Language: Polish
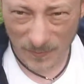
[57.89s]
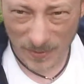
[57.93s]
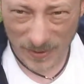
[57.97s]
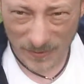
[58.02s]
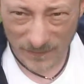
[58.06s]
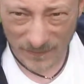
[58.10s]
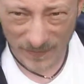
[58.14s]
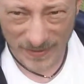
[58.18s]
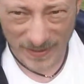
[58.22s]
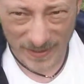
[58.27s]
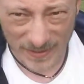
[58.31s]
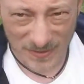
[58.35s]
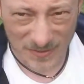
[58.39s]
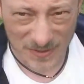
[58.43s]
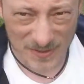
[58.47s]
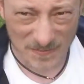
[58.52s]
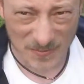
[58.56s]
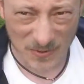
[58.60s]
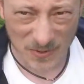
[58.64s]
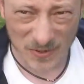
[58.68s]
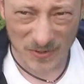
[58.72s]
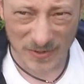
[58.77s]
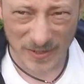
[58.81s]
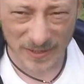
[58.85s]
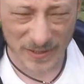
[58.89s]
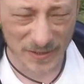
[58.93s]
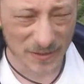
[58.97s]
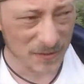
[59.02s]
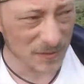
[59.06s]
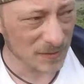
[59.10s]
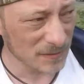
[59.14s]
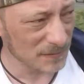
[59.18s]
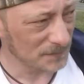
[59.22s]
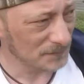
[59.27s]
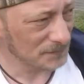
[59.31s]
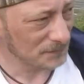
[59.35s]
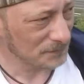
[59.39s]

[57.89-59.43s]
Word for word: opanowanego i spokojnego.